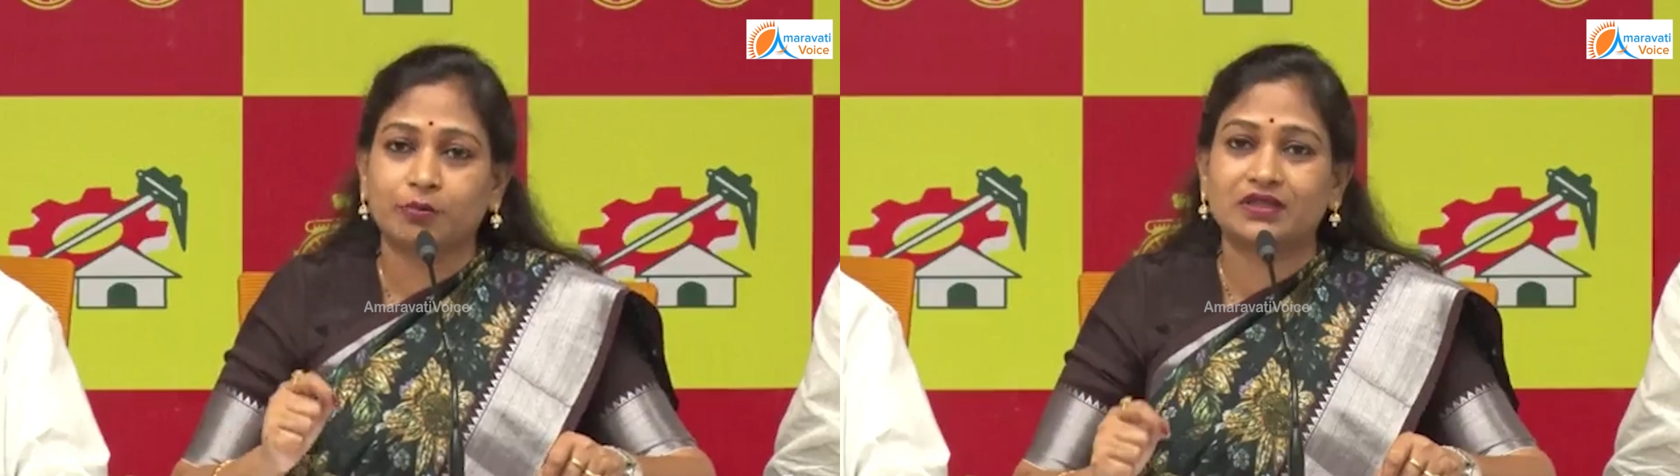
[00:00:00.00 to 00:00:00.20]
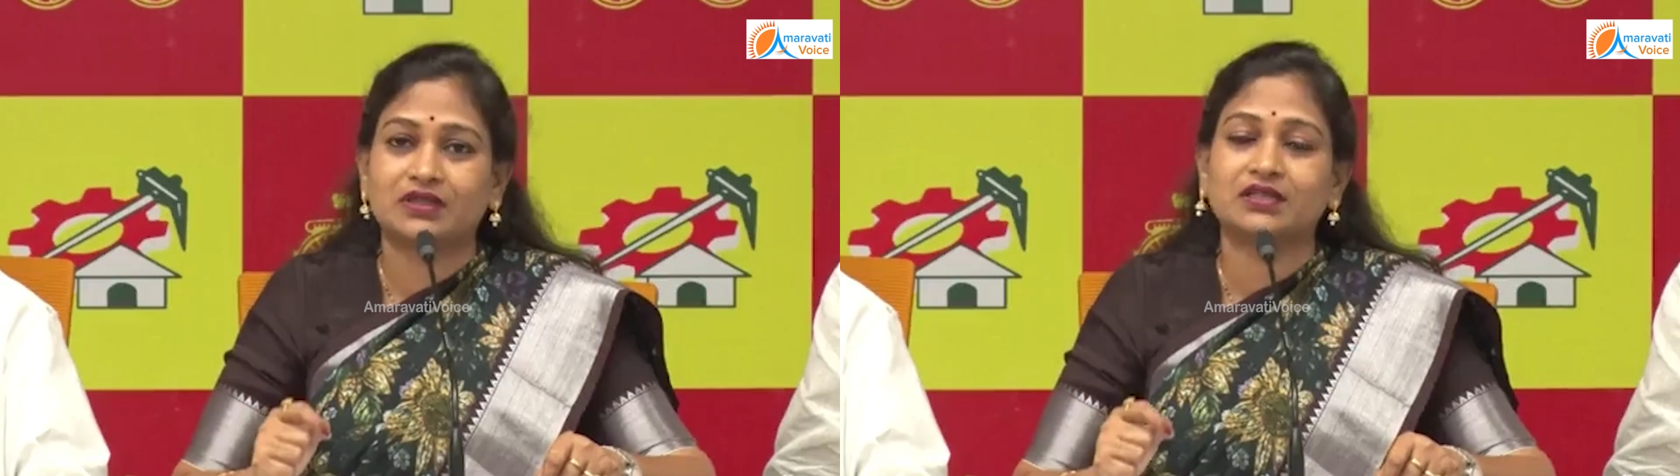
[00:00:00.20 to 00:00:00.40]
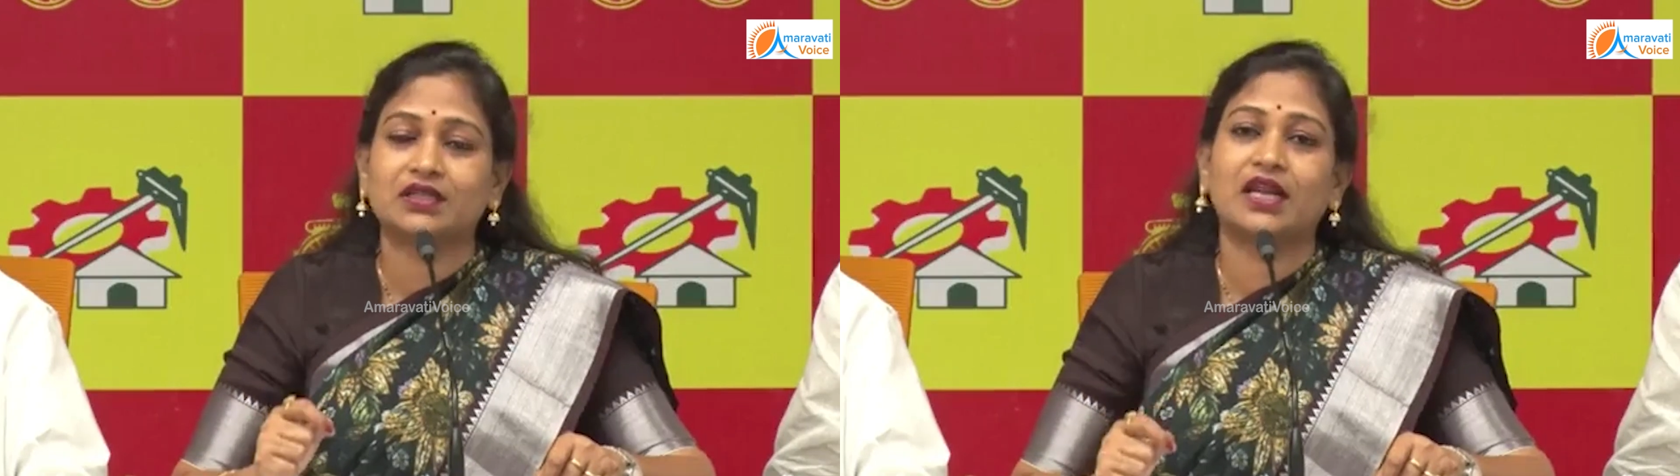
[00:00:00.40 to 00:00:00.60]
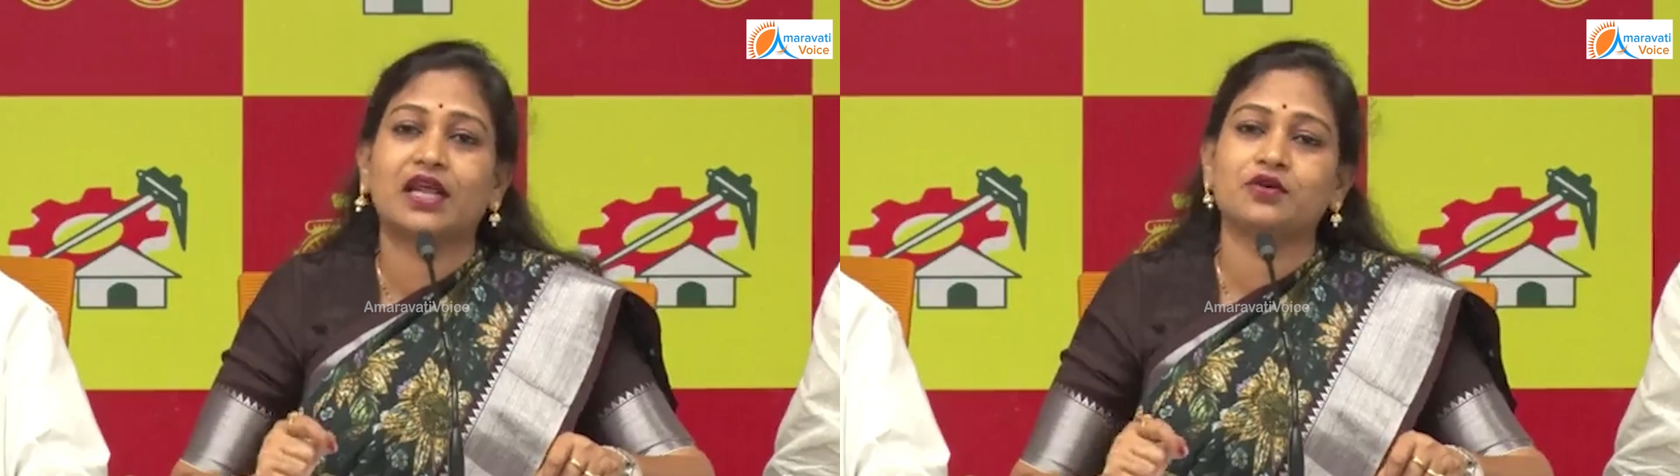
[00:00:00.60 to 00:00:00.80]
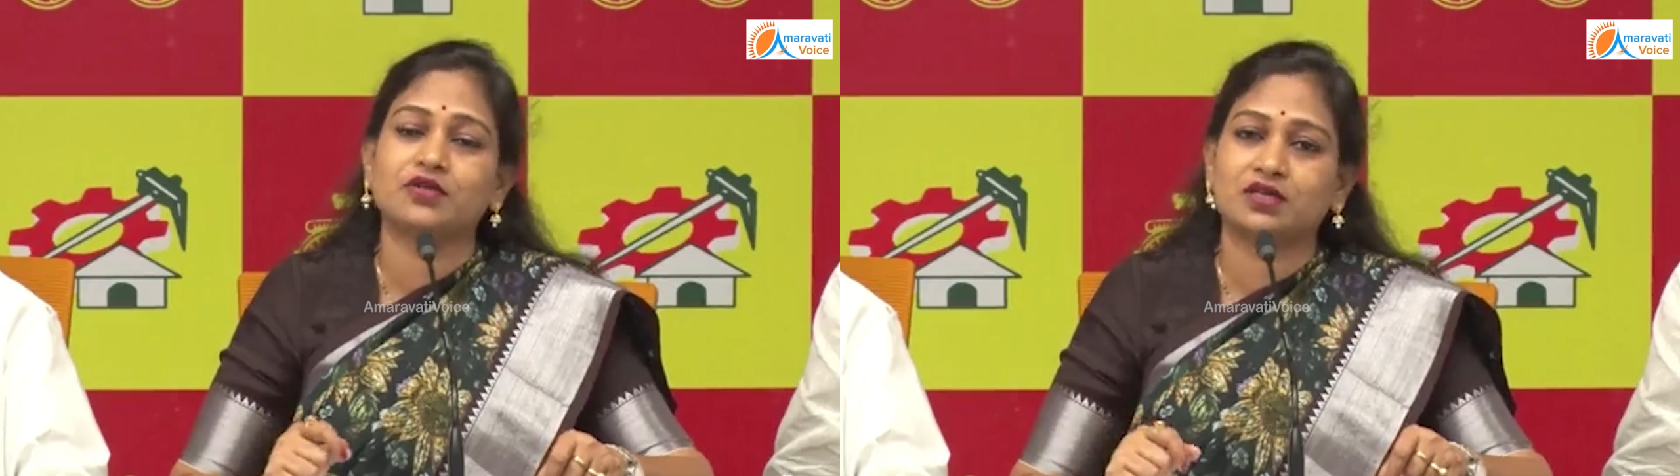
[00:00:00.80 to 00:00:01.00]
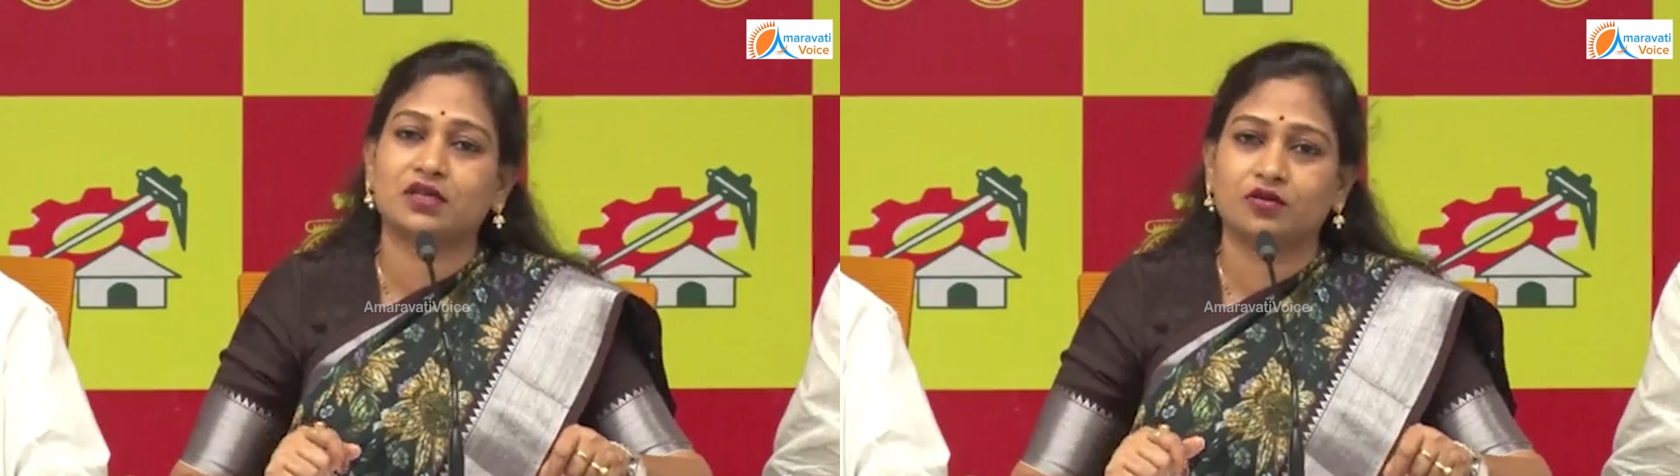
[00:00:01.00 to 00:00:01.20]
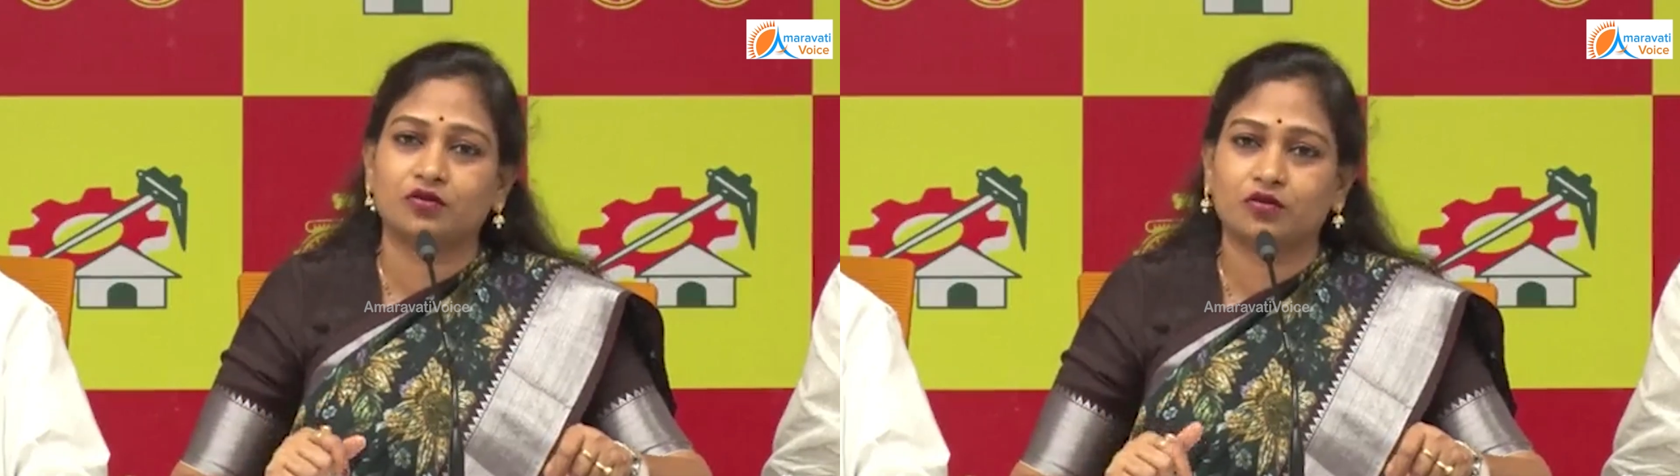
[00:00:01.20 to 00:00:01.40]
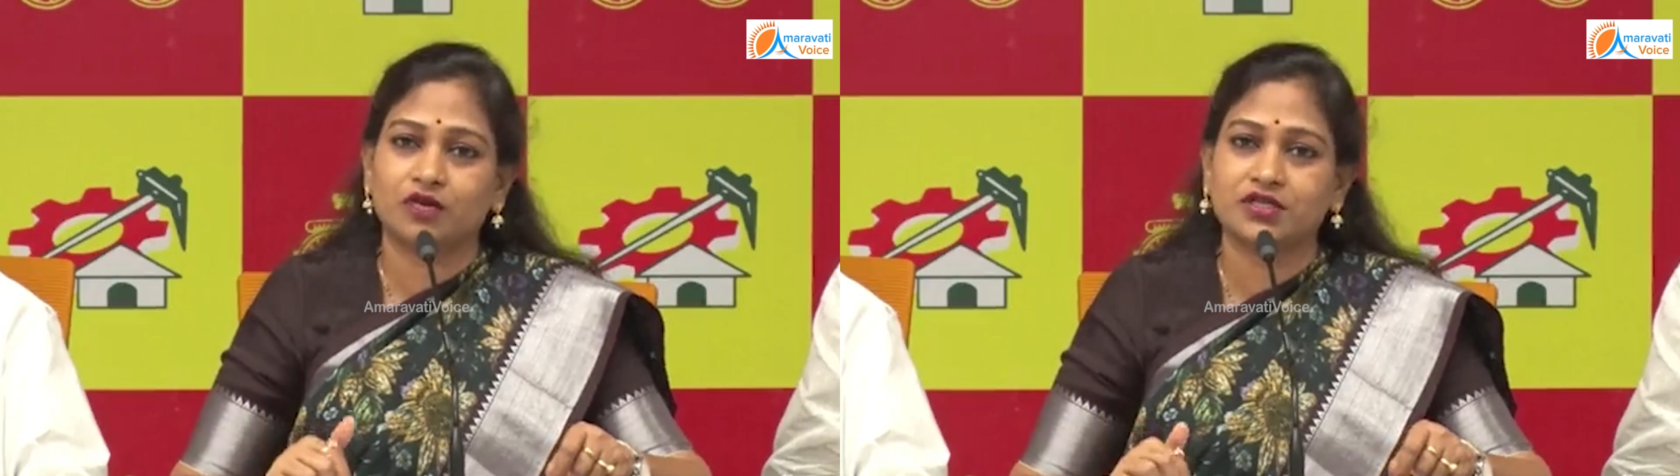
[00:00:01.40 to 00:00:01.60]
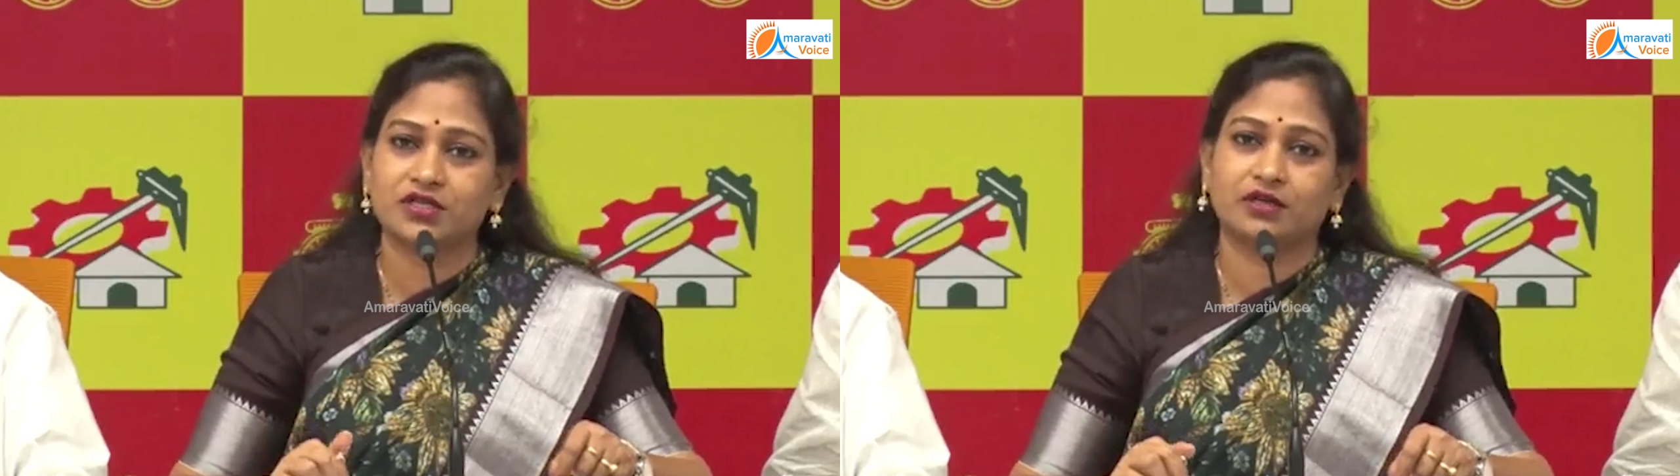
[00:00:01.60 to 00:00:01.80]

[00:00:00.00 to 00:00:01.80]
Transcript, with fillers: భద్రత ఎలా వస్తుందని అనుకుంటున్నాడు